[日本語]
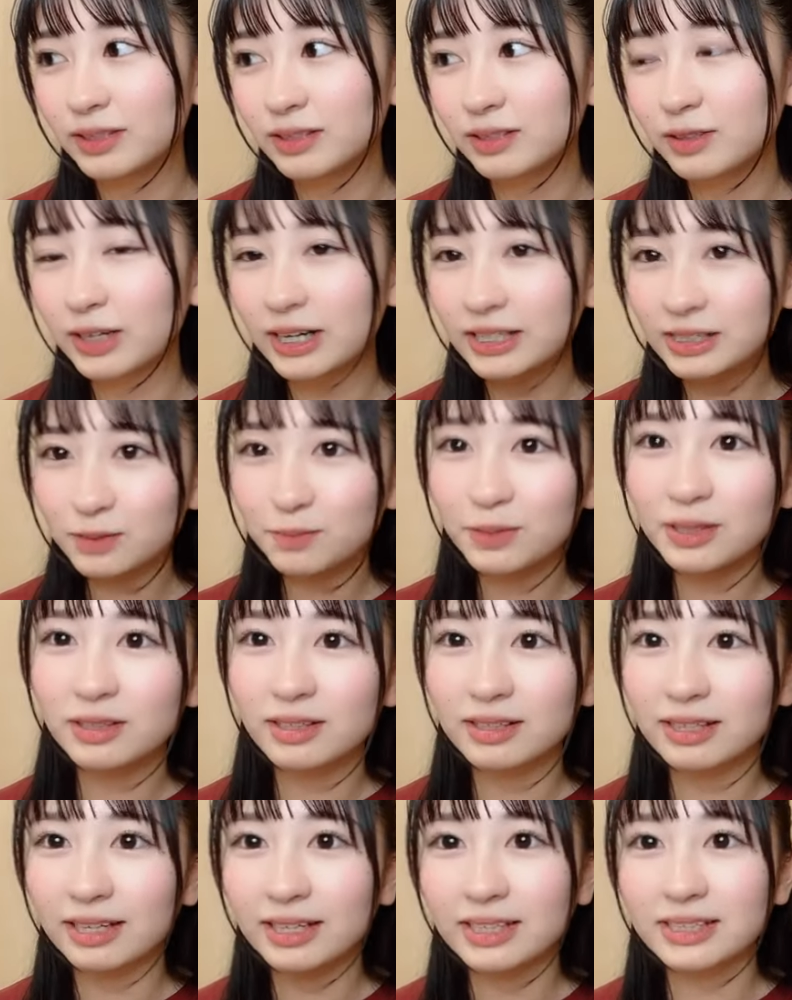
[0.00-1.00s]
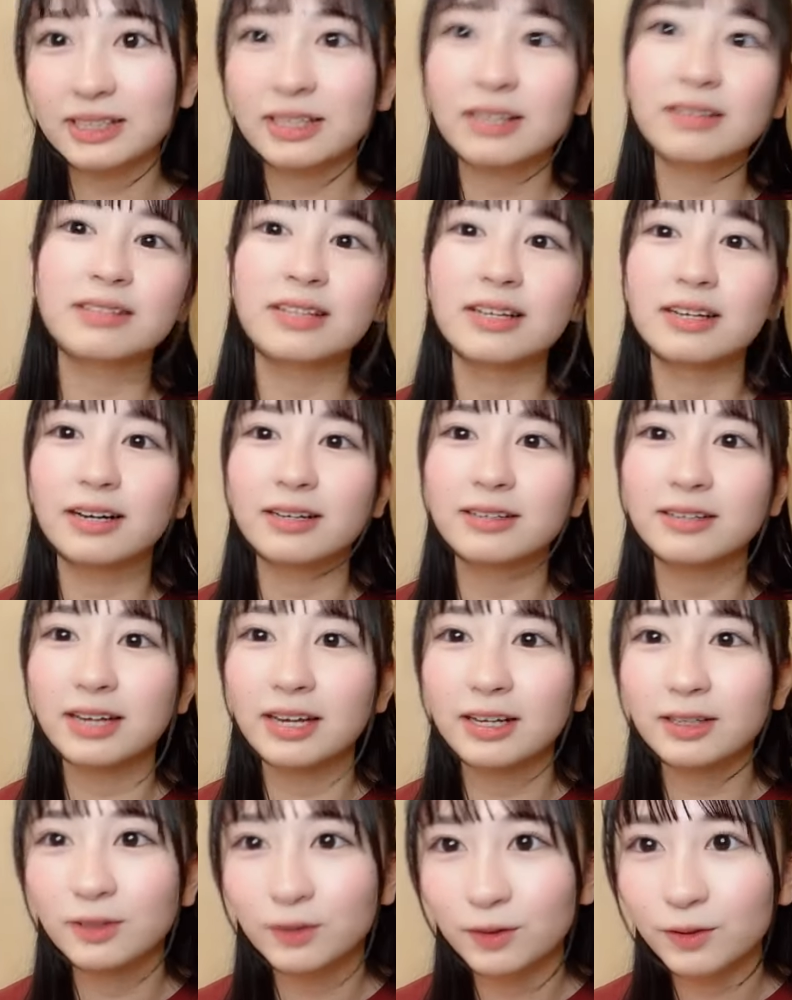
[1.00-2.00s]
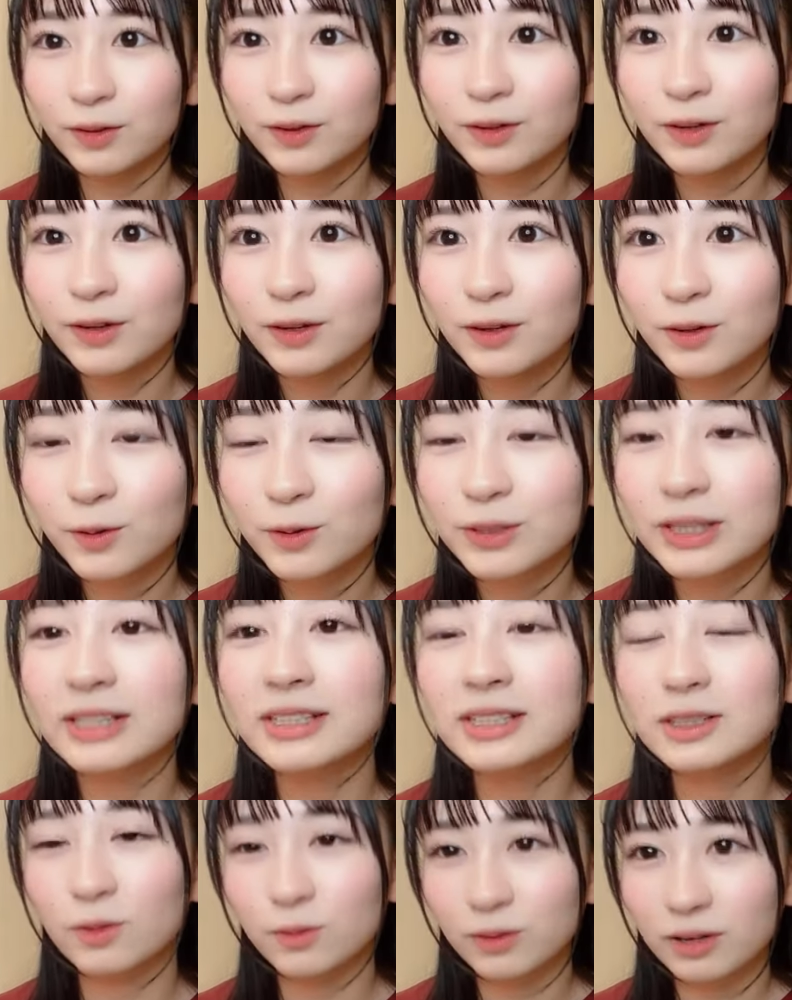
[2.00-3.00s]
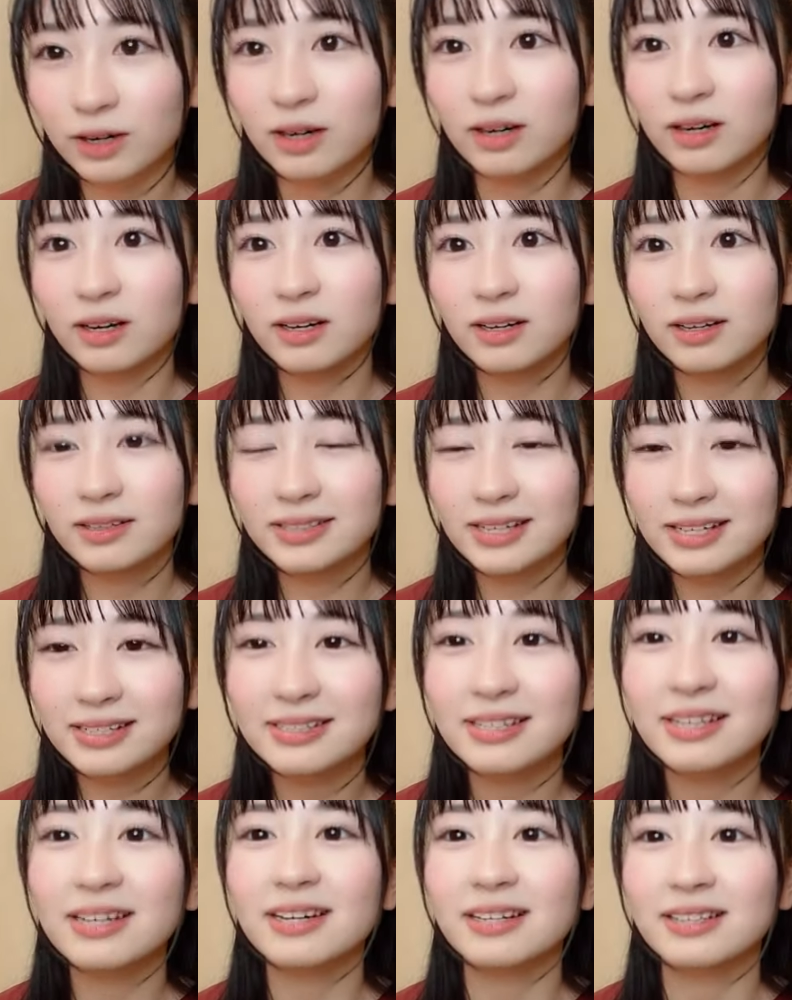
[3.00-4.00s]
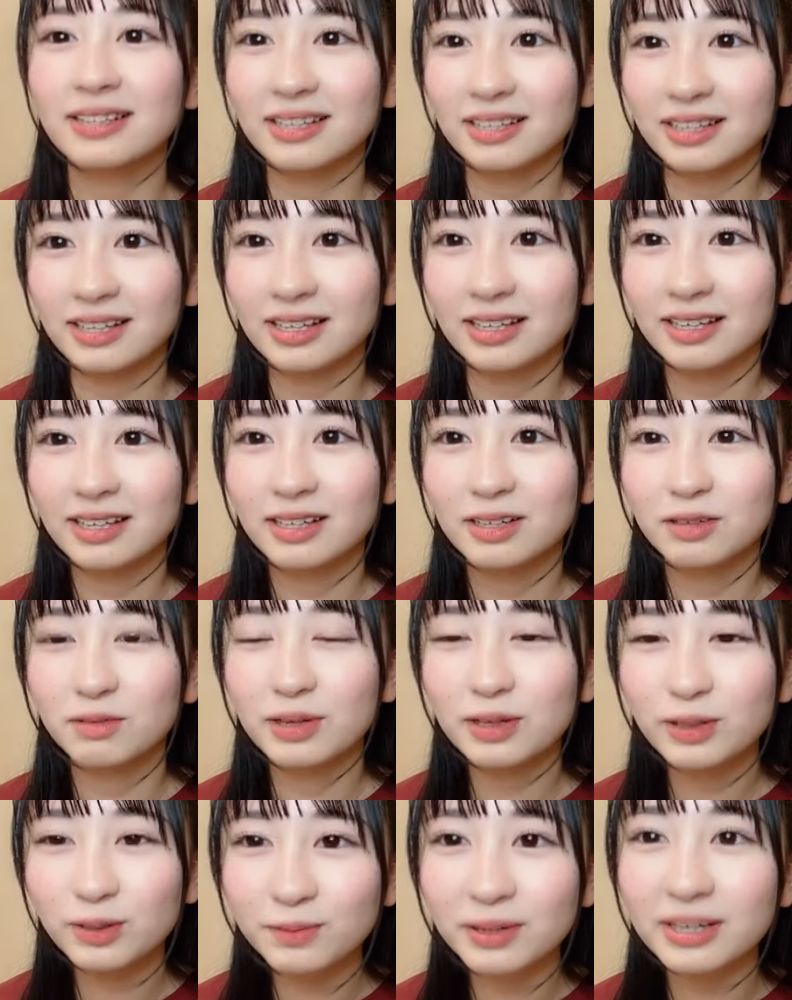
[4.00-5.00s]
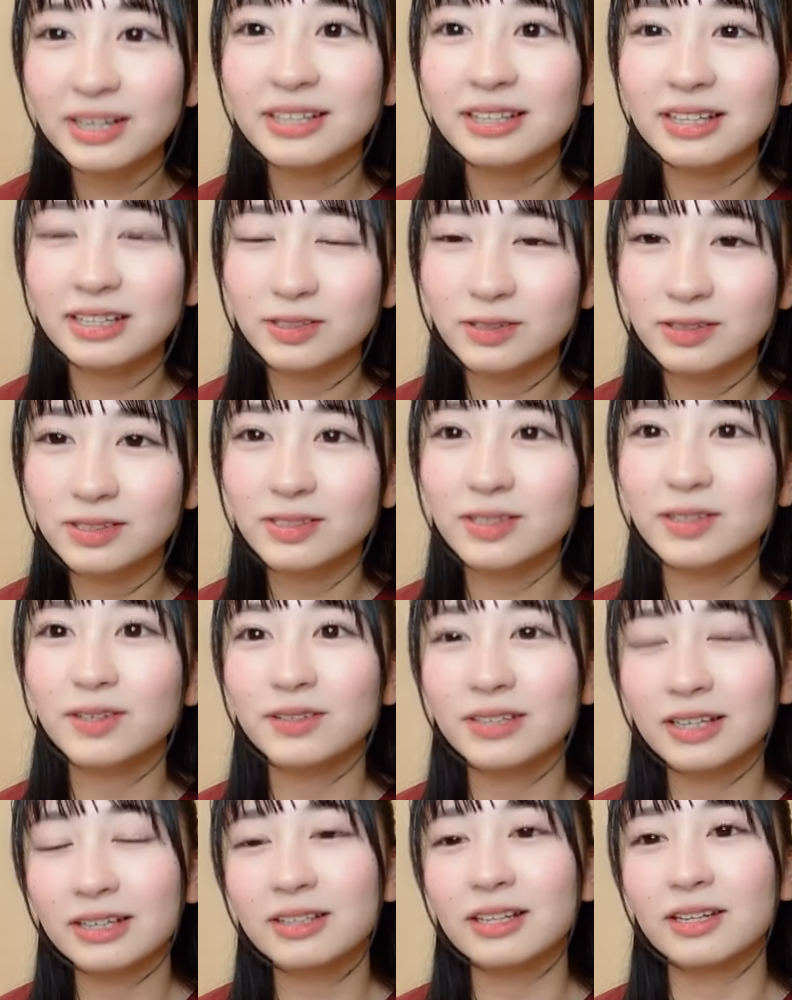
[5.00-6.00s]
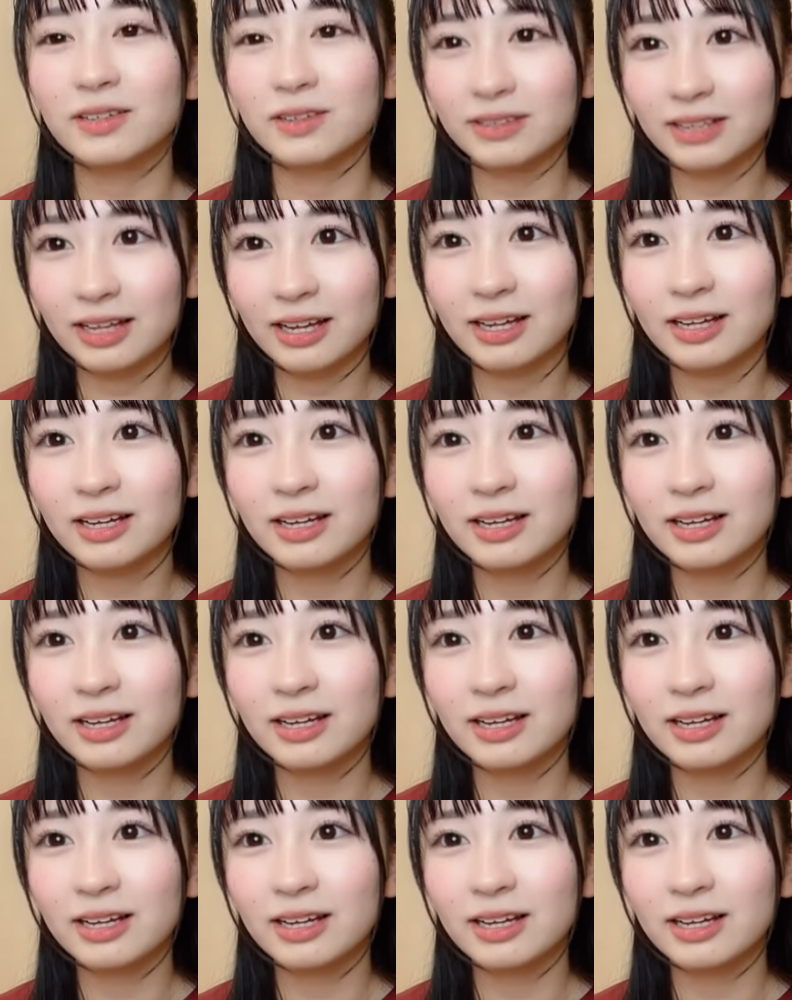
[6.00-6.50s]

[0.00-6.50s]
クラスメイトだけじゃなくて学年の子たちとか先生方に恵まれた卒業だったので